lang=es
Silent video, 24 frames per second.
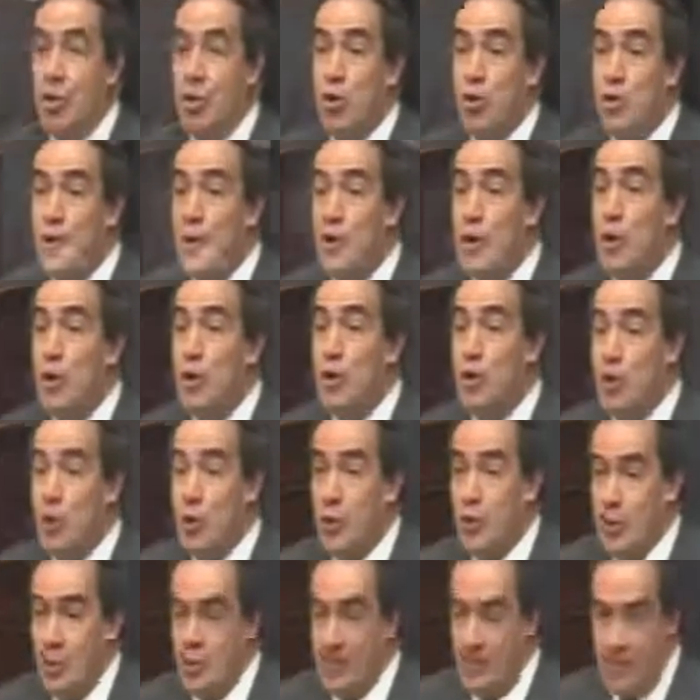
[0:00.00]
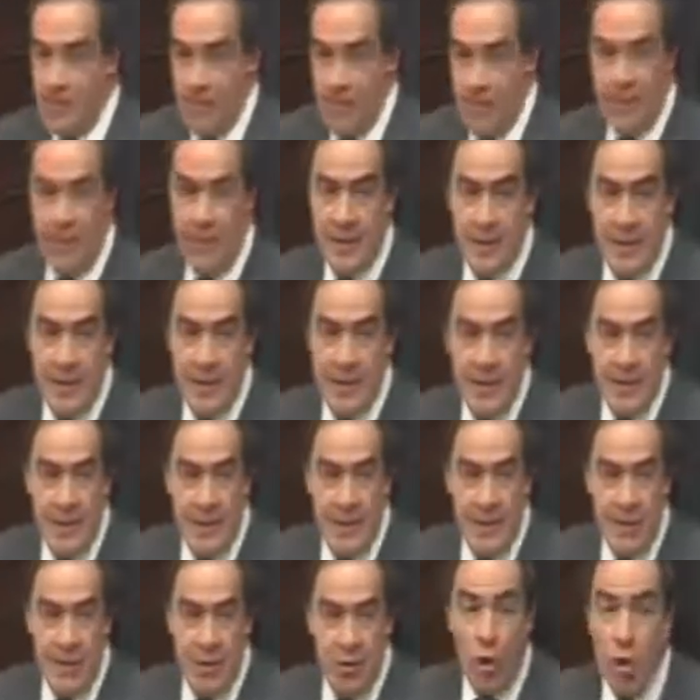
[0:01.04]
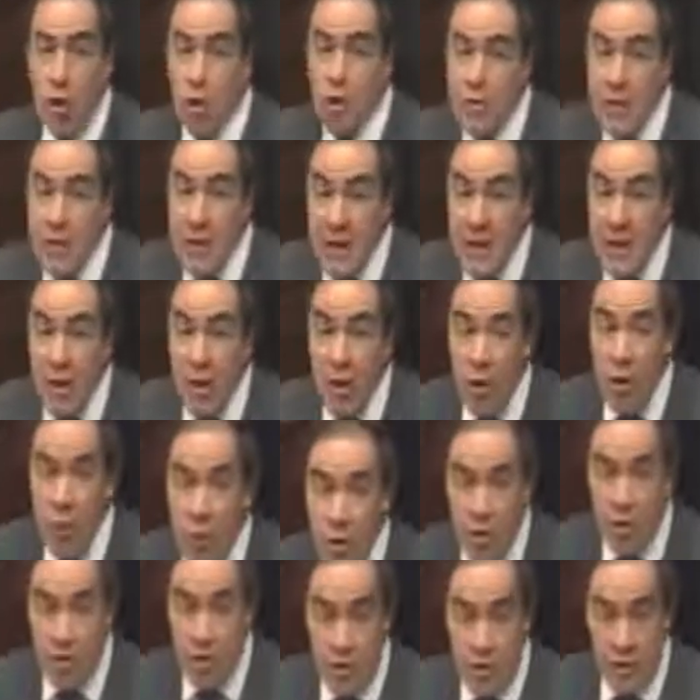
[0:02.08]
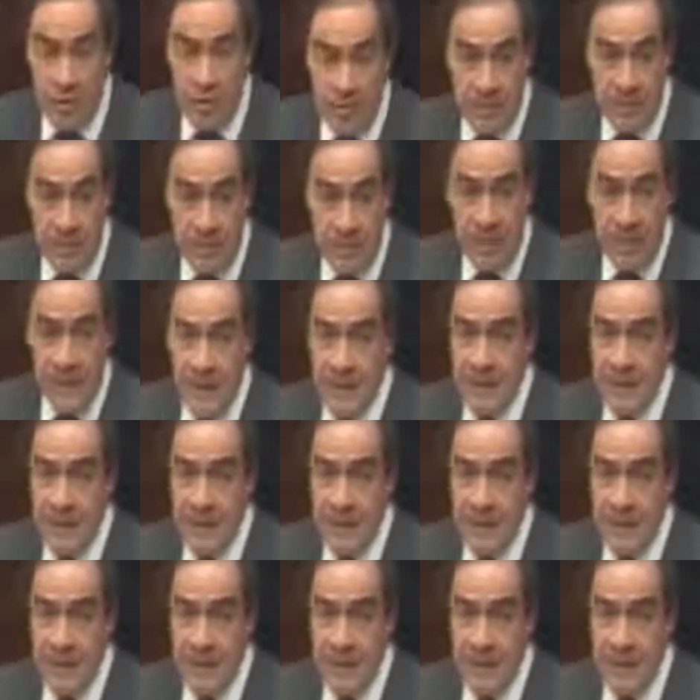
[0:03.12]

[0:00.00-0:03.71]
Lescano, fue incluso más allá y dijo que de comprobarse un